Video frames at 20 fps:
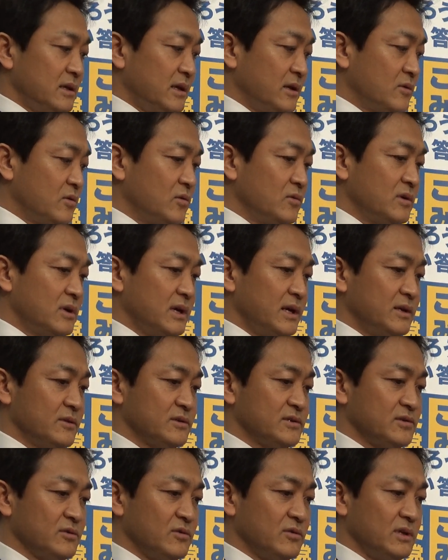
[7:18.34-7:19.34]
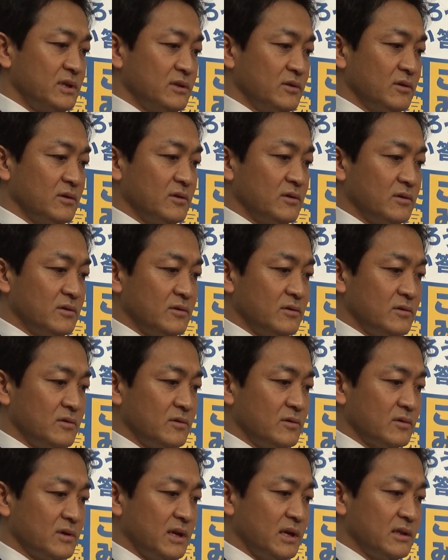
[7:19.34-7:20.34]
今回の総理
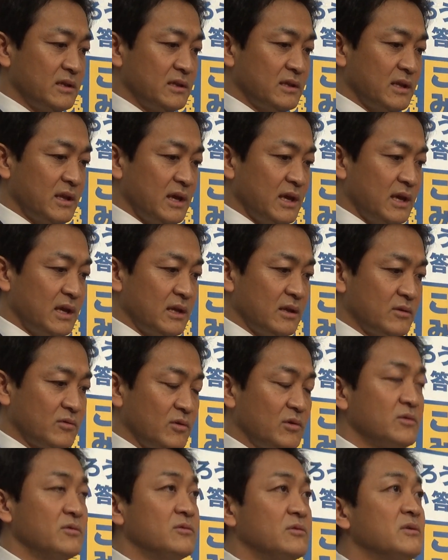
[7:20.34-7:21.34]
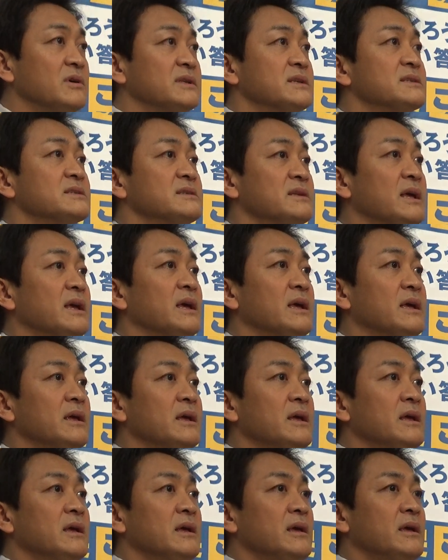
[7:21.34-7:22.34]
の決定というのはですね、
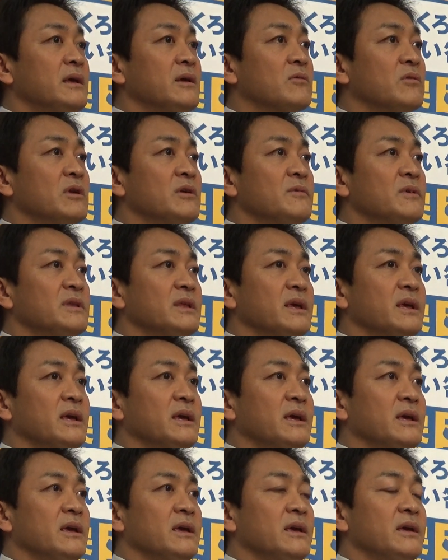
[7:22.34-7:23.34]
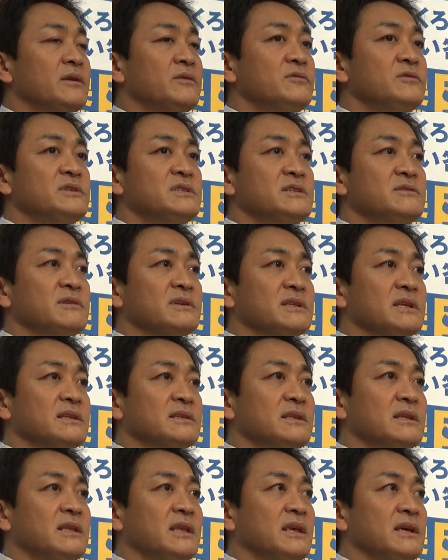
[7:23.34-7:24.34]
これまで累次にわ
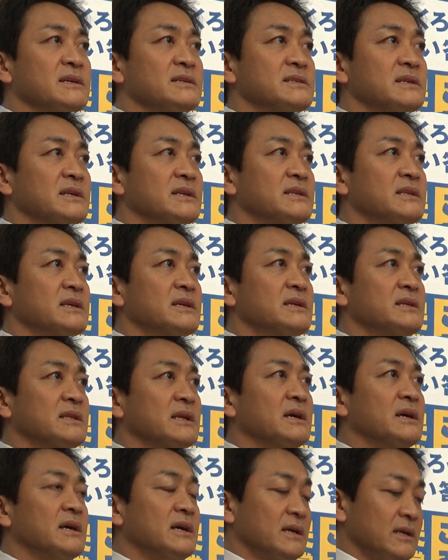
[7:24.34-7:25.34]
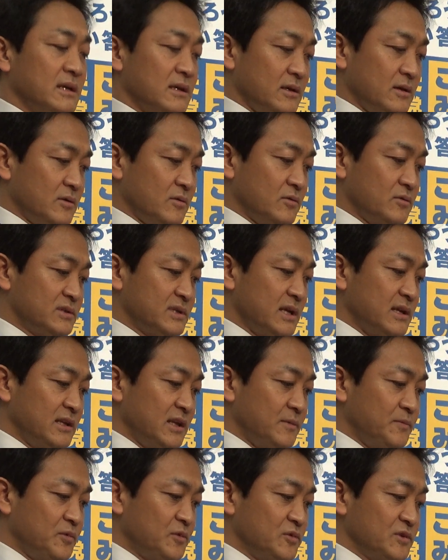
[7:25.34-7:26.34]
たって提案されてきた、この選
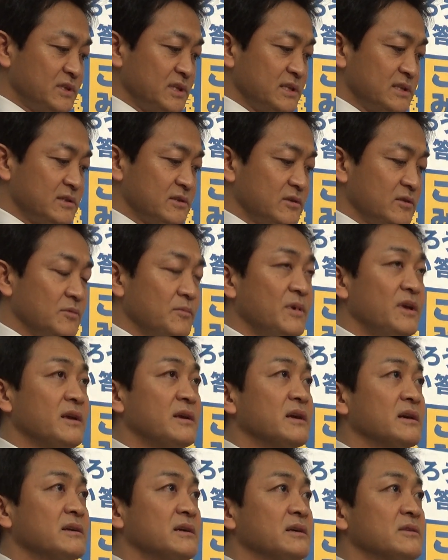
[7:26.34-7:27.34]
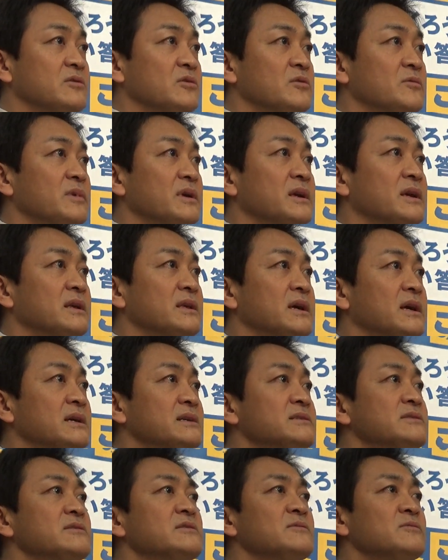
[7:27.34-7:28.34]
定プロセスの明確化、透明化に
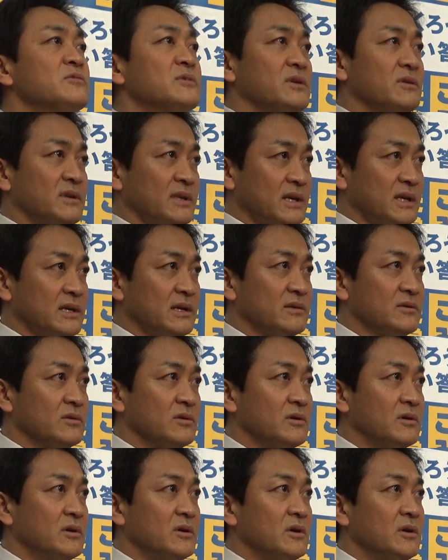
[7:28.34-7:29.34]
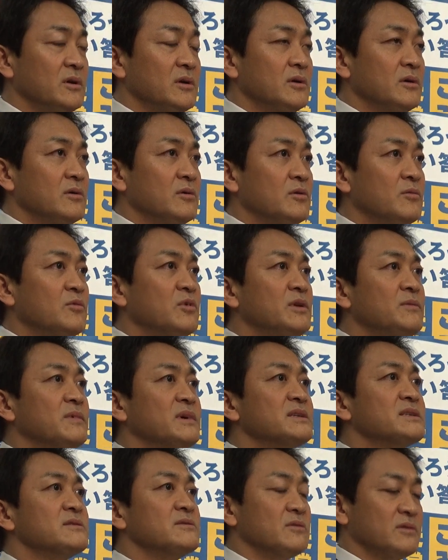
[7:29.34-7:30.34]
反するものではないかと。思い
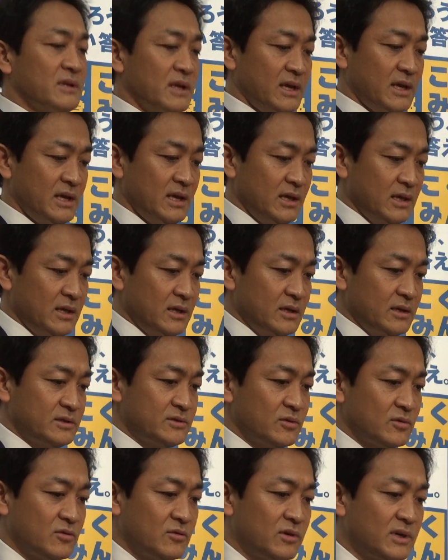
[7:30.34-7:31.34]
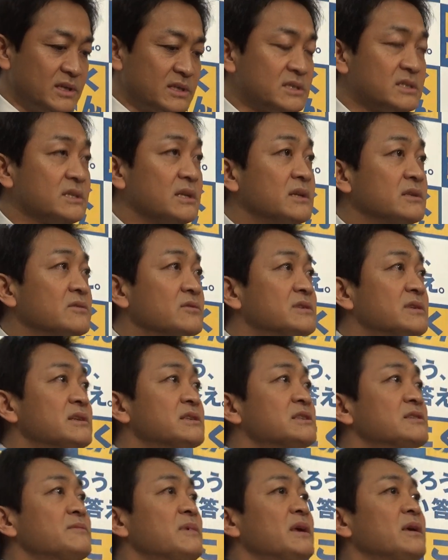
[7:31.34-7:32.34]
ますのでそこは一段の
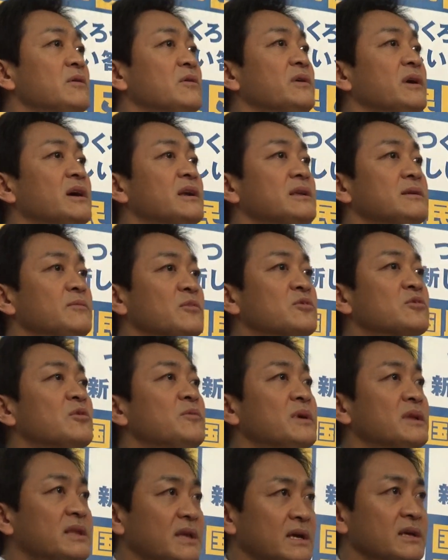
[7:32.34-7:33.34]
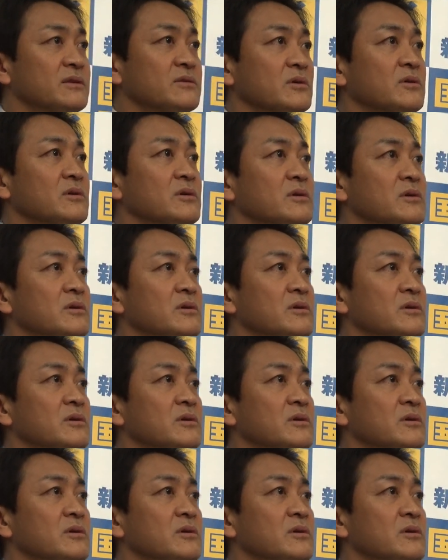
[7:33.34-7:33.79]
説明をやはり求めたいと